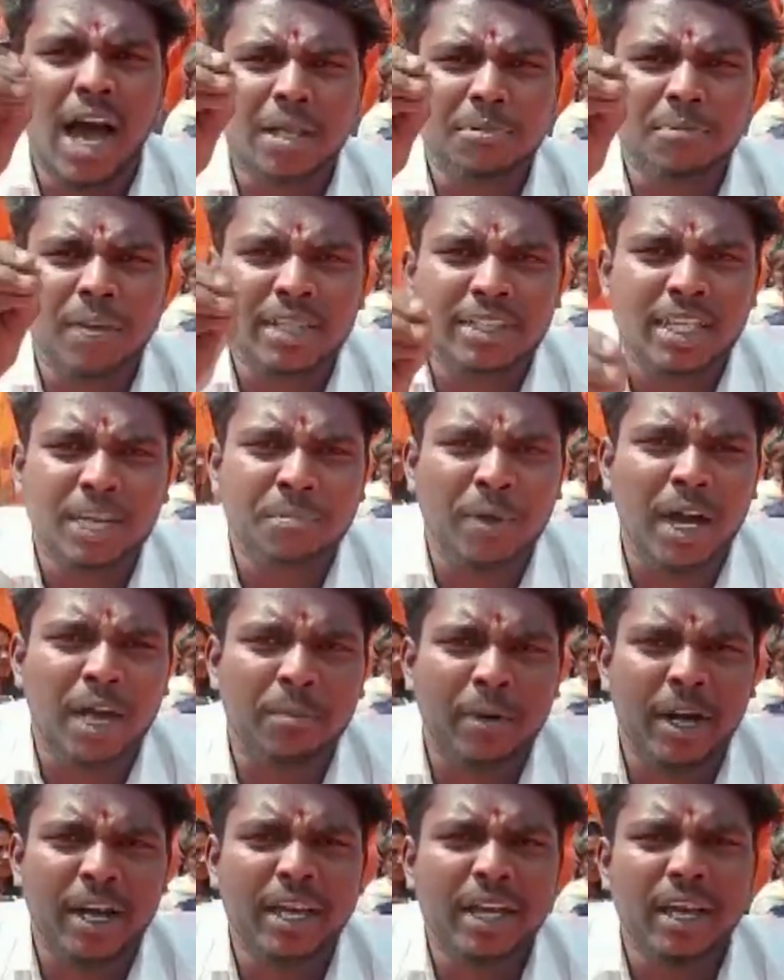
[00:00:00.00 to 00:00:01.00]
ఆత్మహత్యకు
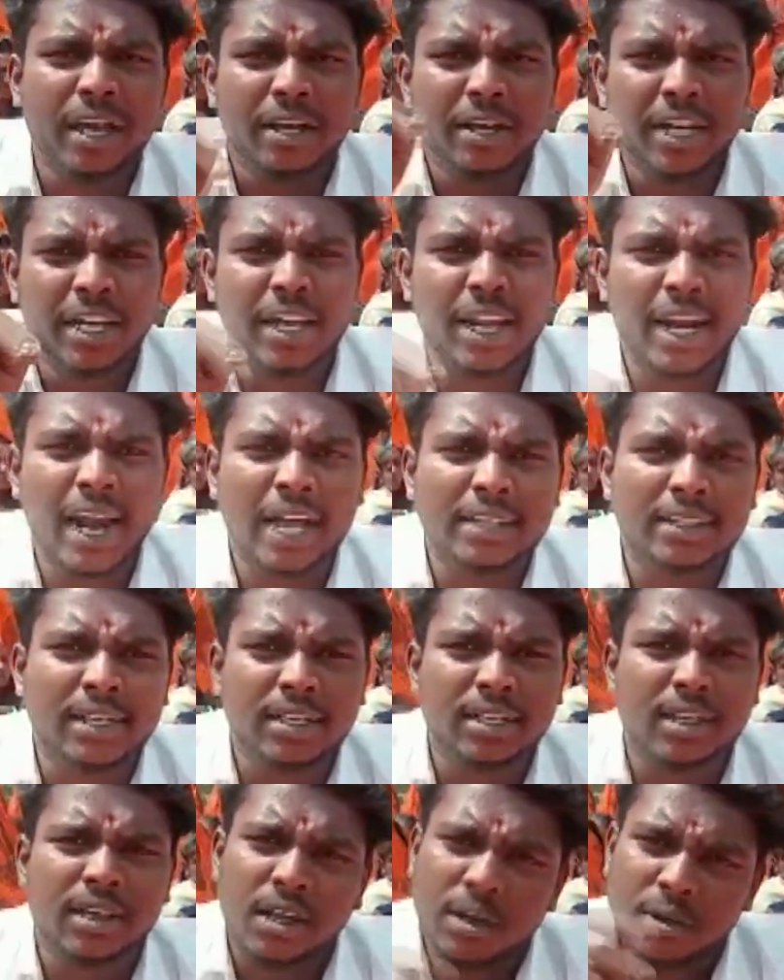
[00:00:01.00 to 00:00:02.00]
పాల్పడి నిన్న
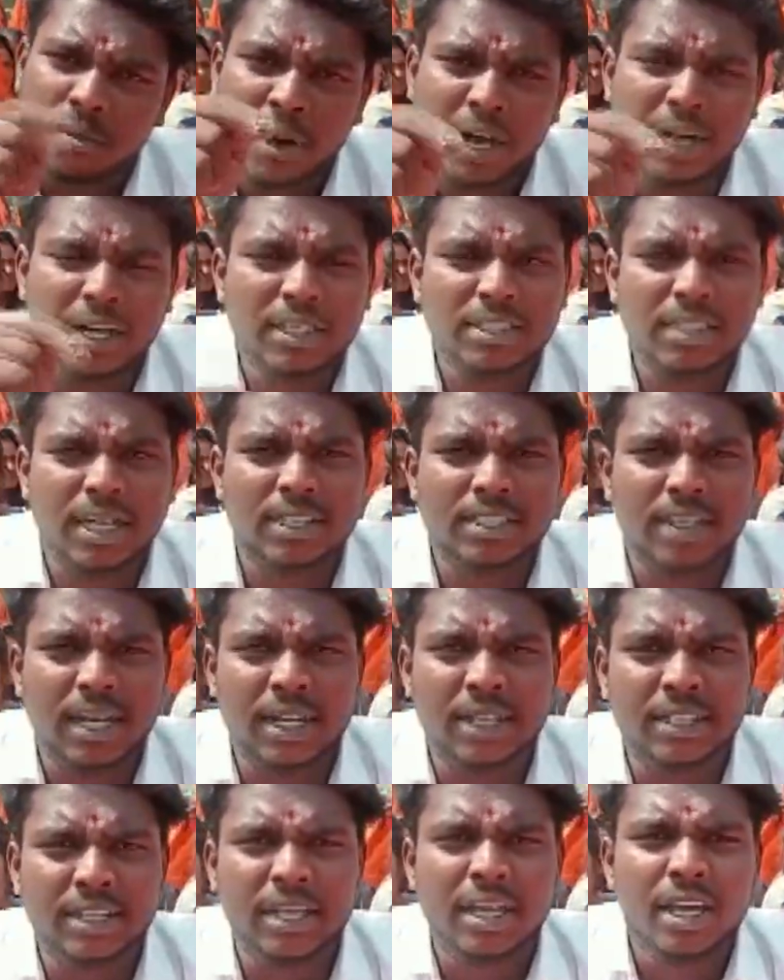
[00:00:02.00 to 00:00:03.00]
రాత్రి మరణించడం
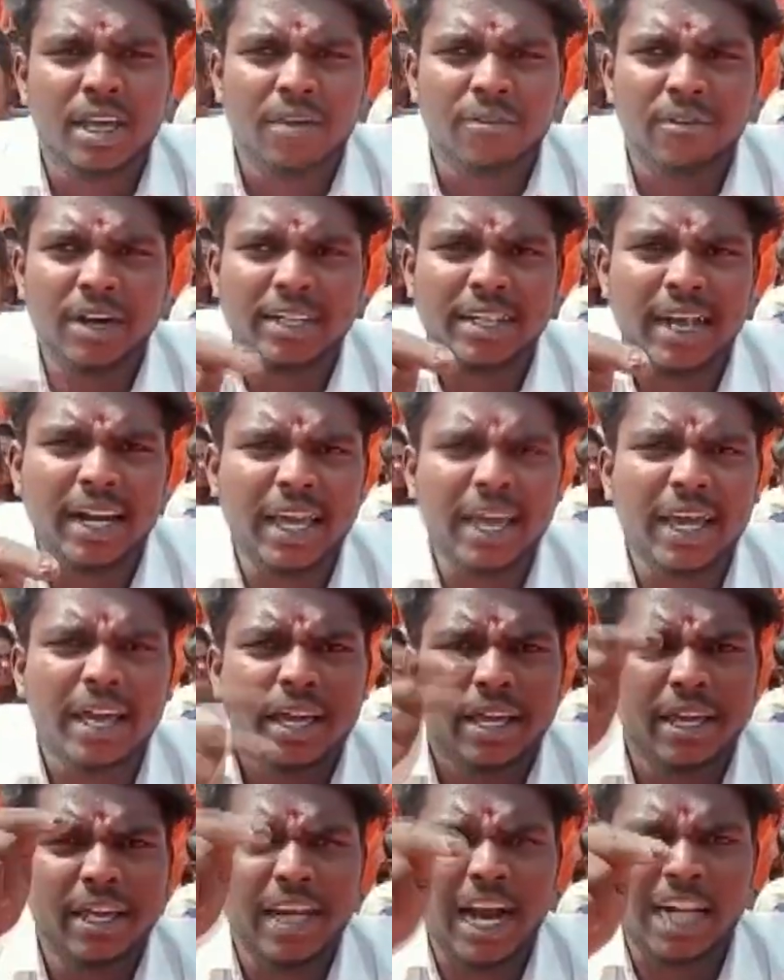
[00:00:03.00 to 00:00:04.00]
జరిగింది వెంటనే
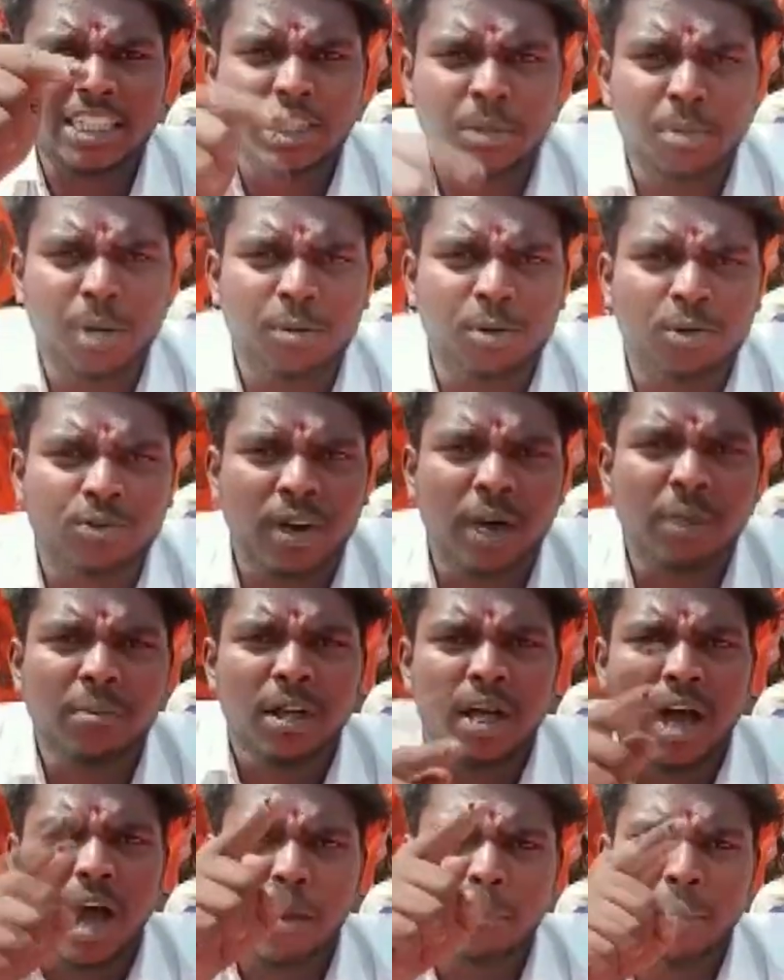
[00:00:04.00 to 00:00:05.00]
ఈ రాష్ట్ర ప్రభుత్వం
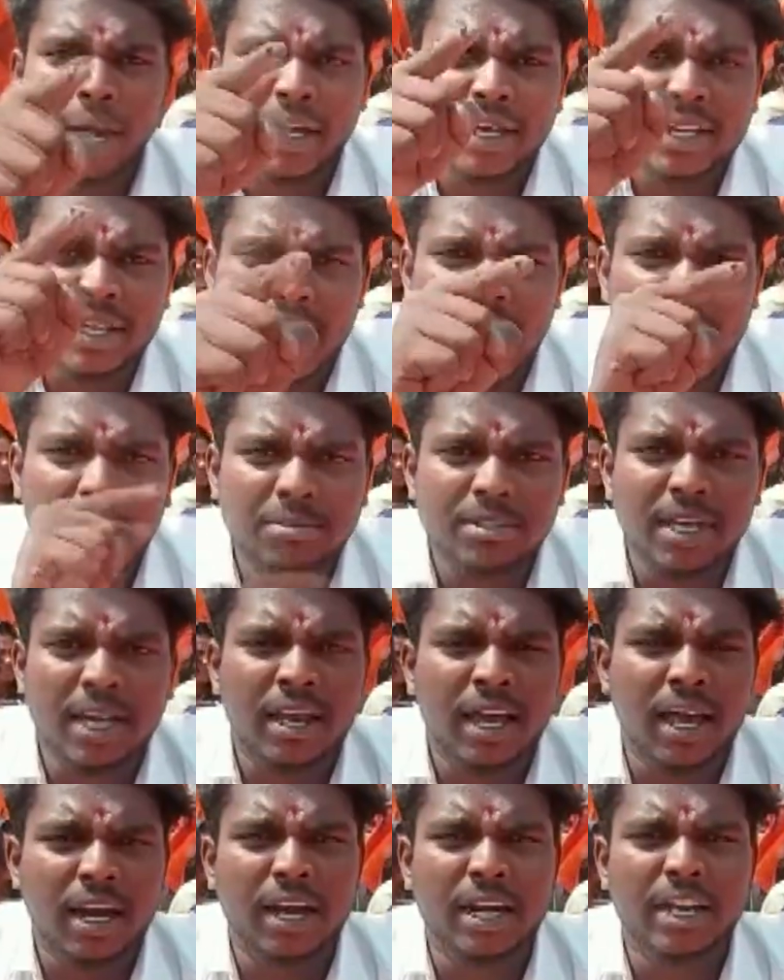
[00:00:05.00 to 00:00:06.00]
అమ్మాయికి న్యాయం
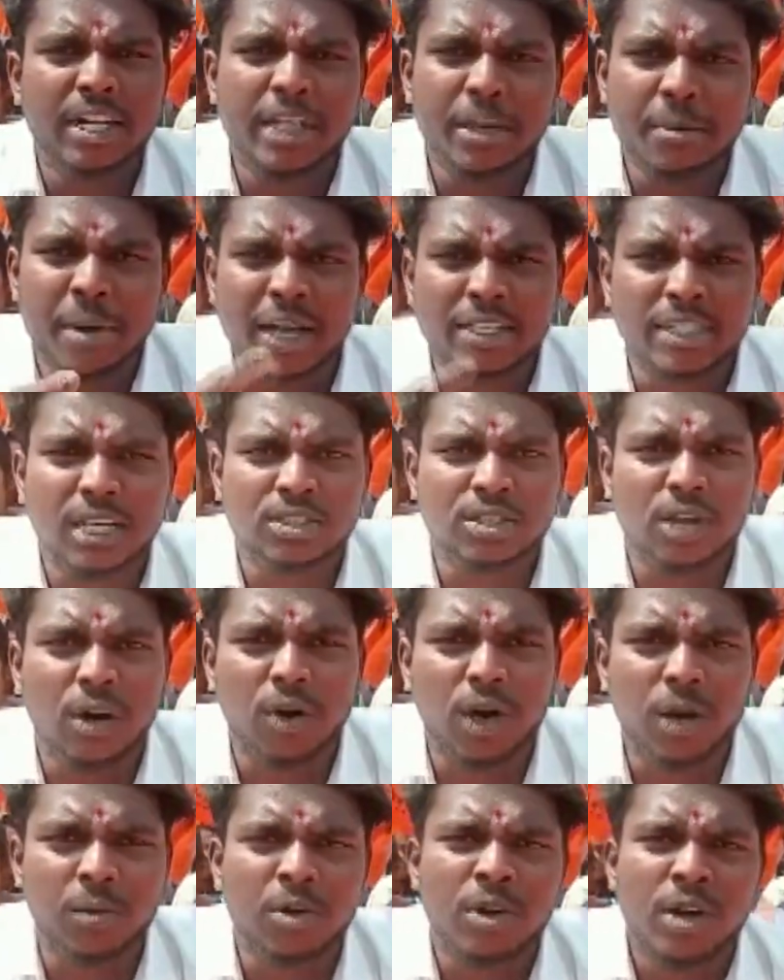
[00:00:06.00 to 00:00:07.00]
చేయాలని డిమాండ్ చేస్తూ
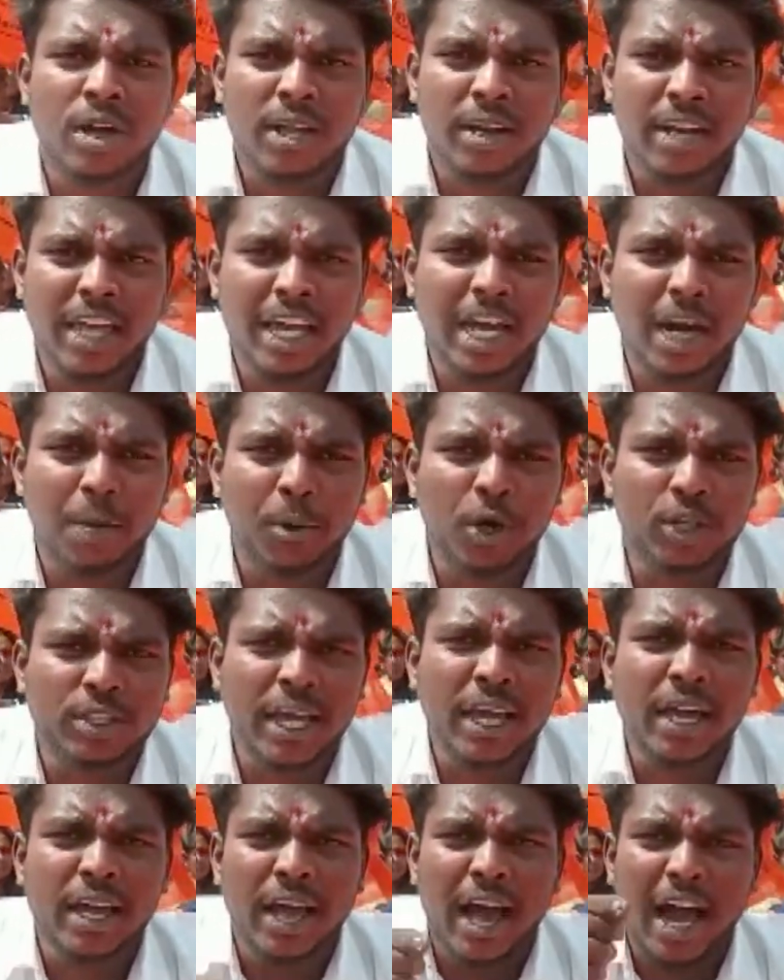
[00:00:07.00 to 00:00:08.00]
ఉన్నాము
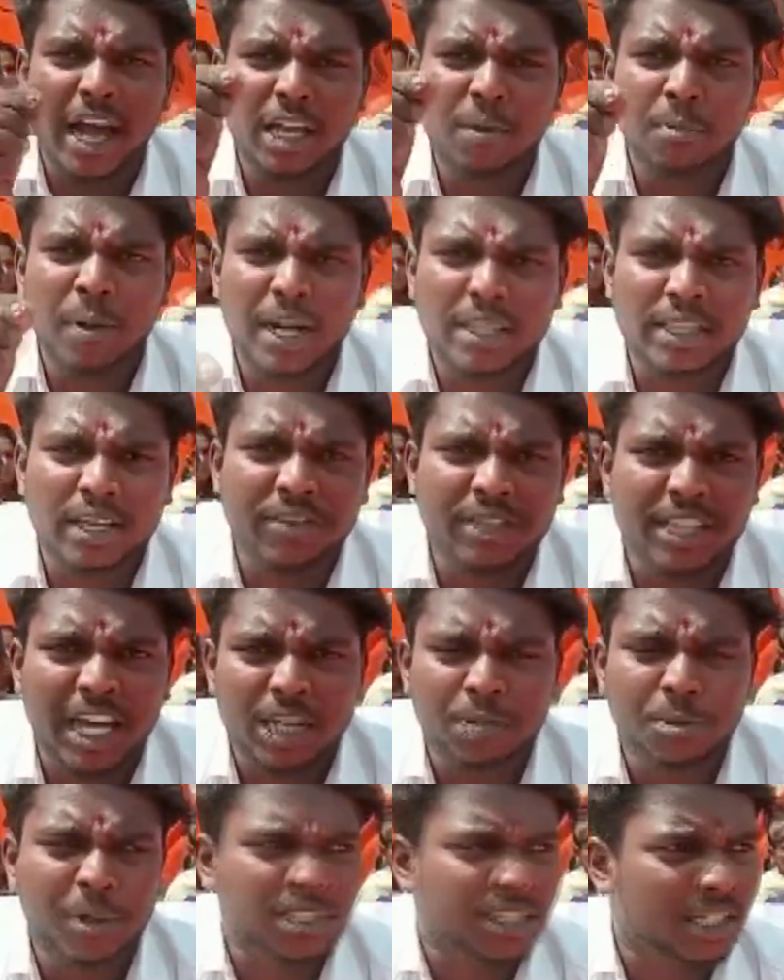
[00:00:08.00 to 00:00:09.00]
లేకపోతే అఖిల భారతీయ
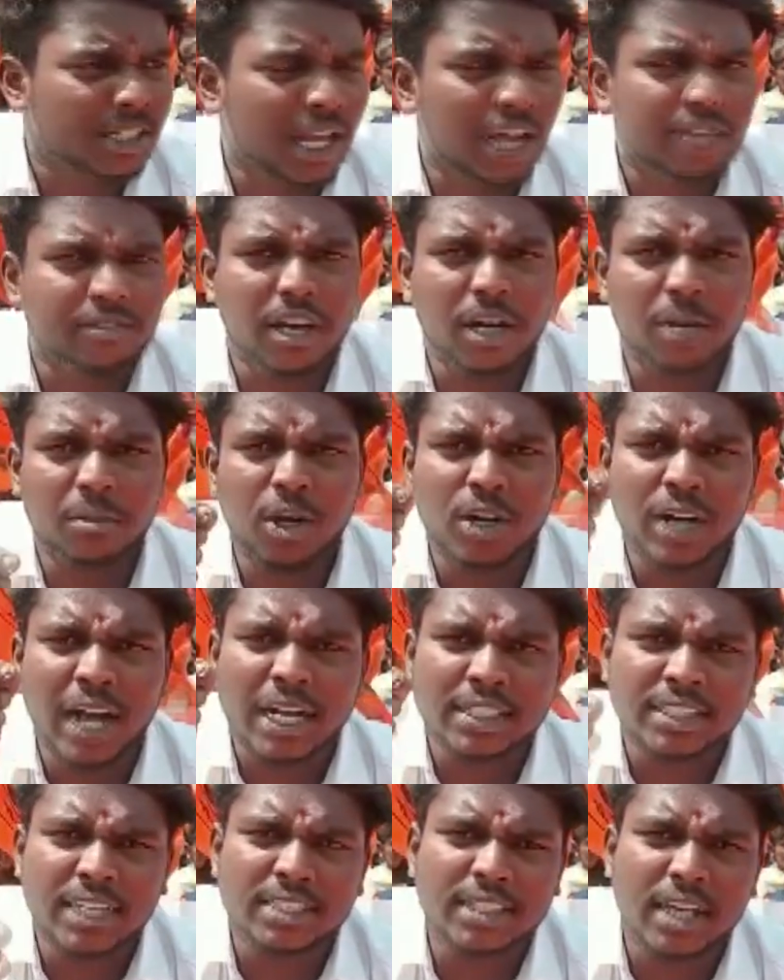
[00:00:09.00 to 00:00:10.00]
విద్యార్థి పరిషత్ ఆధ్వర్యంలో
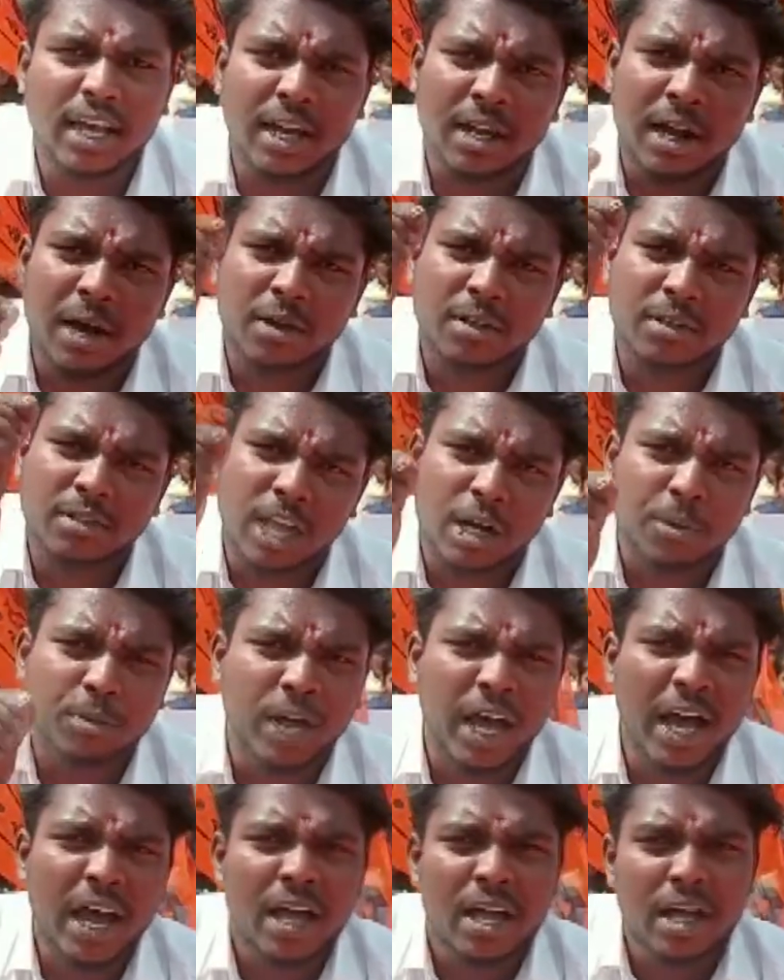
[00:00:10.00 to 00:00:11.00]
రాష్ట్ర శాఖ
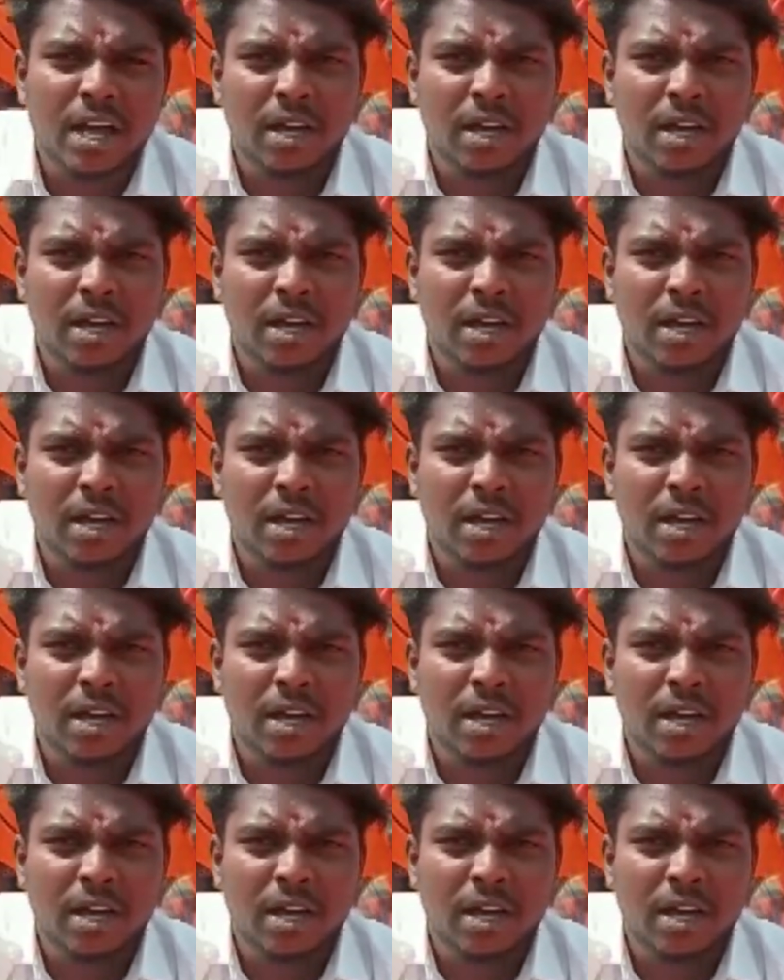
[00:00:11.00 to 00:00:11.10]
తరఫున